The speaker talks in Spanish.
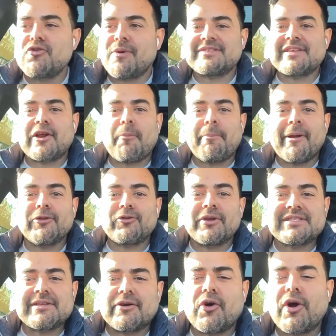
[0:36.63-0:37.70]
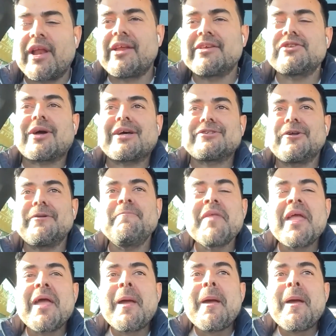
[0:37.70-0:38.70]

yo voy a ser copiloto en esta, ocasión,